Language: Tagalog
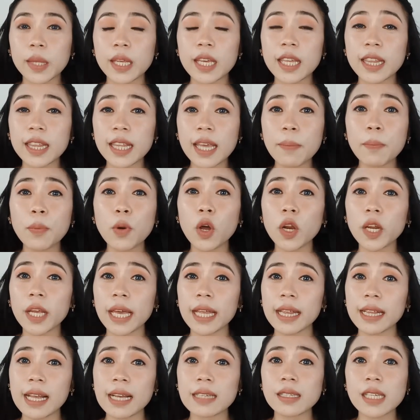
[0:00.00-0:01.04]
hindi
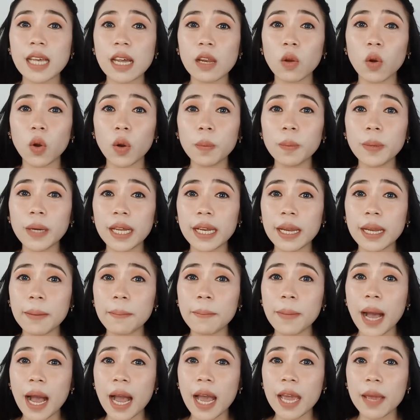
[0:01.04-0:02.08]
porket nasa loob ka
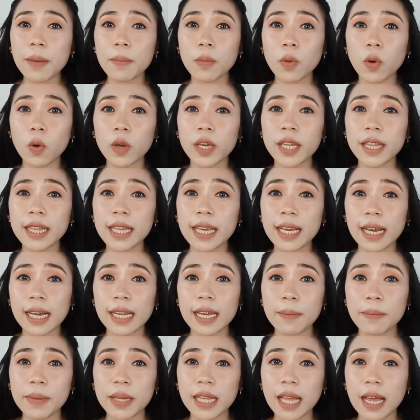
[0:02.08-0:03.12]
ng bahay mo, hindi ka
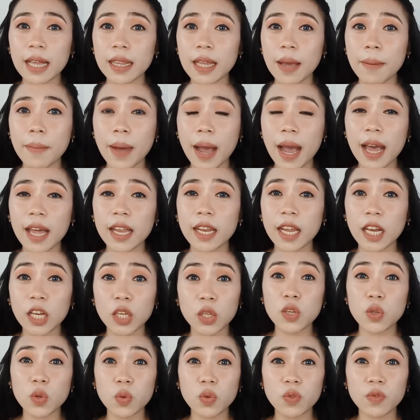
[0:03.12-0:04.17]
na matatamaan
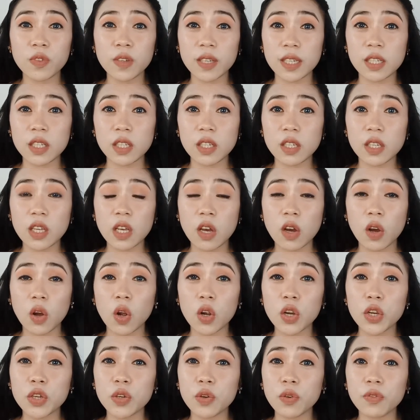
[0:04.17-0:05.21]
ng UVs
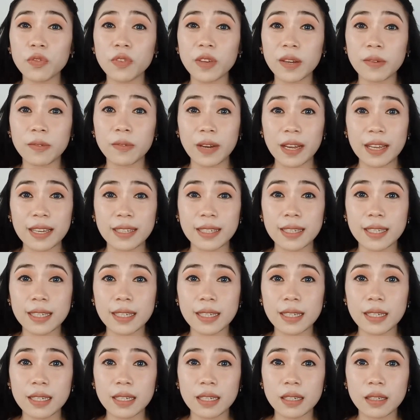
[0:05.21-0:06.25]
or UV rays.
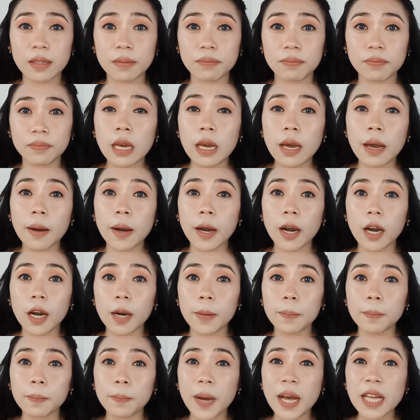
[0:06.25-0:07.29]

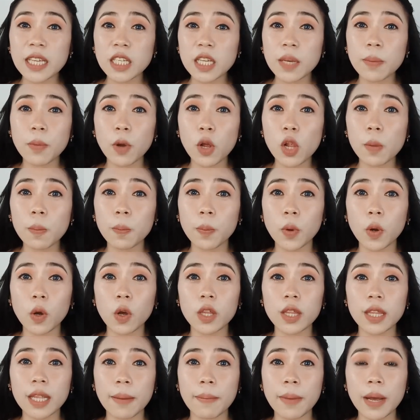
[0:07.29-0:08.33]
Um, possible
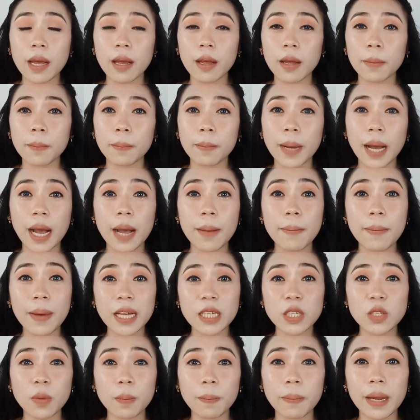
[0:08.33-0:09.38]
po na ma
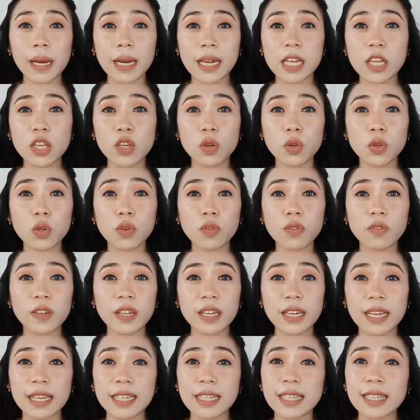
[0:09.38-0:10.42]
makapasok pa rin yung
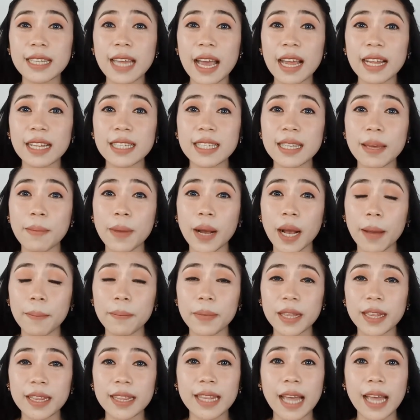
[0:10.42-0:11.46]
UV rays dahil sa mga
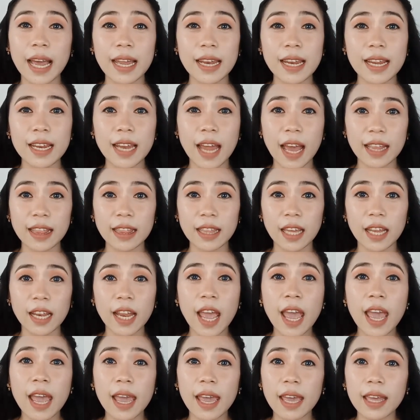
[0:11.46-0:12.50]
bintana natin.
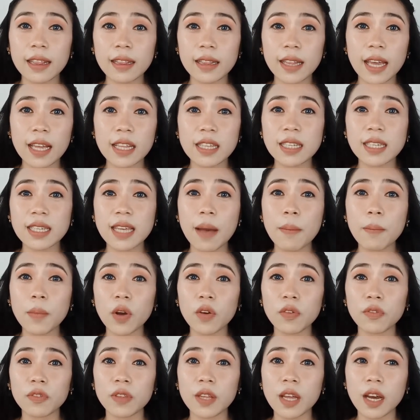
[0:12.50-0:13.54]
And then, some
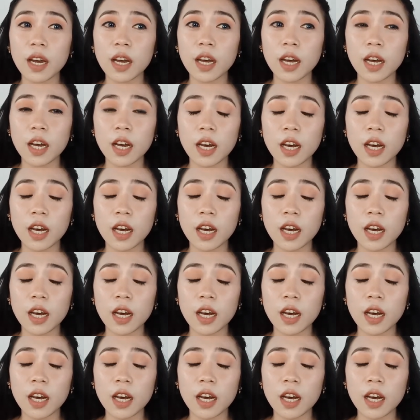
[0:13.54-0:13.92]
of the